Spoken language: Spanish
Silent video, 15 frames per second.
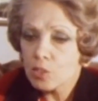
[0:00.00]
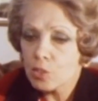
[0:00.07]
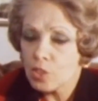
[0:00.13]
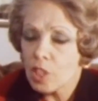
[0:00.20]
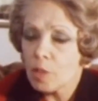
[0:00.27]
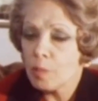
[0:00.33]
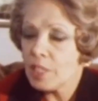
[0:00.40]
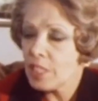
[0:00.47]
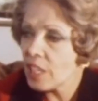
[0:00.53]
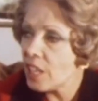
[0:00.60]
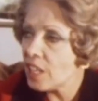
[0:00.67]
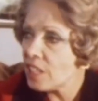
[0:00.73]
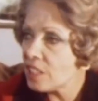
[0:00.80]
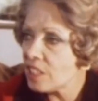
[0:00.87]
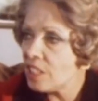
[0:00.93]
toda América
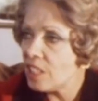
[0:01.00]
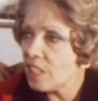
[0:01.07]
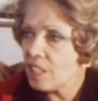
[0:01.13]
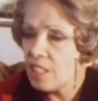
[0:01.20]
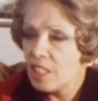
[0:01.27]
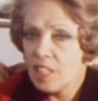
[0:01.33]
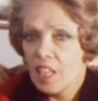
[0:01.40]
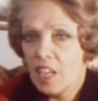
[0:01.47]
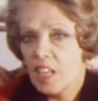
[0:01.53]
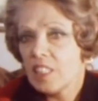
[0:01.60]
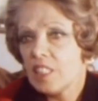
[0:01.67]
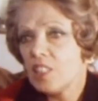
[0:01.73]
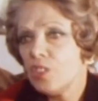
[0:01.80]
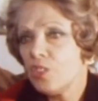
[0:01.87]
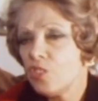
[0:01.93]
Latina ha
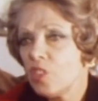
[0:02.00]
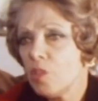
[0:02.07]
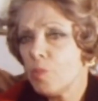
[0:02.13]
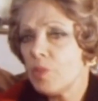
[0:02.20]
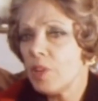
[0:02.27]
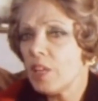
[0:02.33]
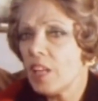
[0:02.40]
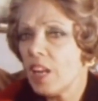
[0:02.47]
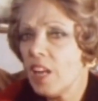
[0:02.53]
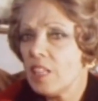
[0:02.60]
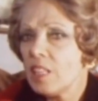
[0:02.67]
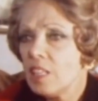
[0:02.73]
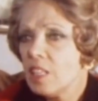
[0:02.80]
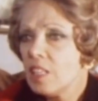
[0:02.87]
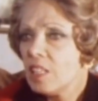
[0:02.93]
tenido siempre una
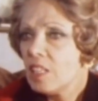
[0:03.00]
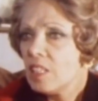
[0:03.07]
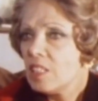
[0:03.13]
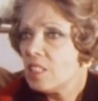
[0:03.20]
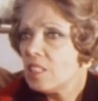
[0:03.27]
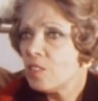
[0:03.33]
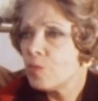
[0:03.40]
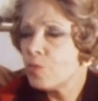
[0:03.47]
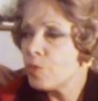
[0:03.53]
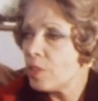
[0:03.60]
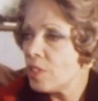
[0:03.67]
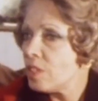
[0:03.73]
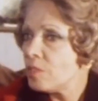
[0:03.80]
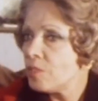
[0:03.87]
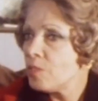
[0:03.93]
gran
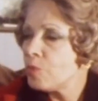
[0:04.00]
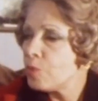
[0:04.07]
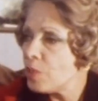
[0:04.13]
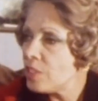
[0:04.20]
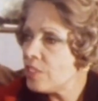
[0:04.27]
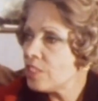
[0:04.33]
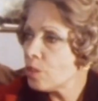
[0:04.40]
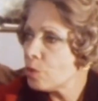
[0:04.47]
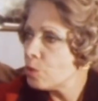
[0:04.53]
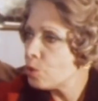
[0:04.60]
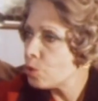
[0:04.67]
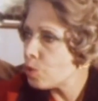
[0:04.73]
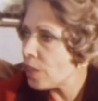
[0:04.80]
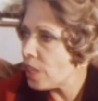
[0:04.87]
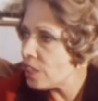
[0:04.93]
eh, influencia
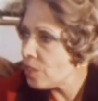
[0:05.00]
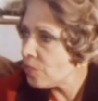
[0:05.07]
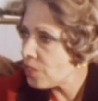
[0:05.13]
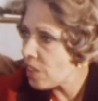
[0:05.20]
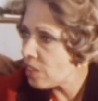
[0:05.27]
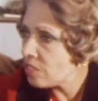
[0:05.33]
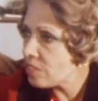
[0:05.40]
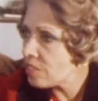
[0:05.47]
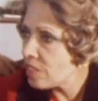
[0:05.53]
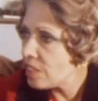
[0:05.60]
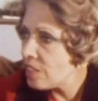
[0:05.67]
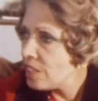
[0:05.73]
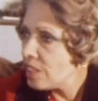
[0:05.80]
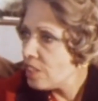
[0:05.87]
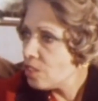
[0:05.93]
cultural de Francia.
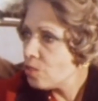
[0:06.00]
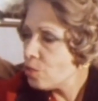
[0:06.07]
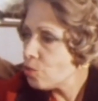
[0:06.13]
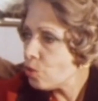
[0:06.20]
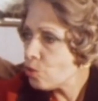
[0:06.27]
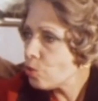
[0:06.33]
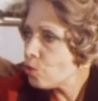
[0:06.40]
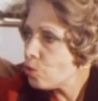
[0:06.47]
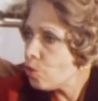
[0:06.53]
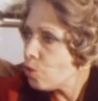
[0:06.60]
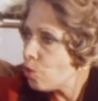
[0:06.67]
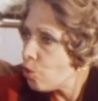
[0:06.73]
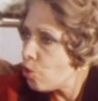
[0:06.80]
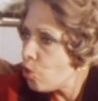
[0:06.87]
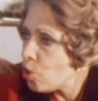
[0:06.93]
Nosotros,
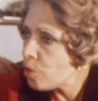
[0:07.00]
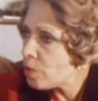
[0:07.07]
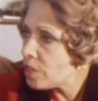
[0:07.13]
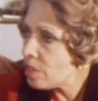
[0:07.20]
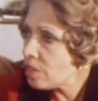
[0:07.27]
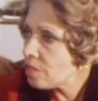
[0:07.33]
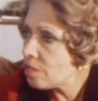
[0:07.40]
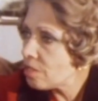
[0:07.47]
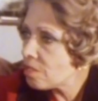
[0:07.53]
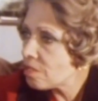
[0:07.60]
todos los jóvenes